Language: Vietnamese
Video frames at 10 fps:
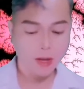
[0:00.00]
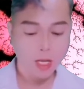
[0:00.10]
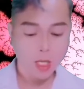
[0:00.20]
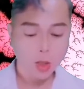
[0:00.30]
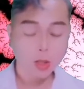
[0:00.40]
mặt
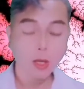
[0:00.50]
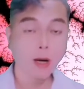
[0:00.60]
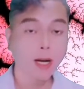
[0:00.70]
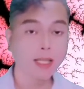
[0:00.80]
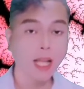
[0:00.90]
có một chút
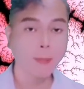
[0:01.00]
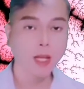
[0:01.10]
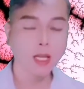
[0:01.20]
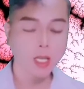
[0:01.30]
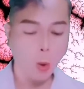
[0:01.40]
phiền muộn,
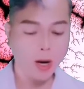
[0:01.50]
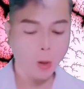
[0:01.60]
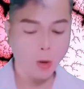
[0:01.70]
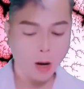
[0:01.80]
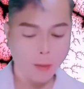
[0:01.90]

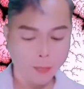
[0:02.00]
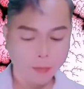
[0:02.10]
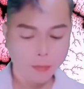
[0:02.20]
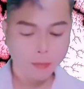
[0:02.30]
nghiêm nghị nói,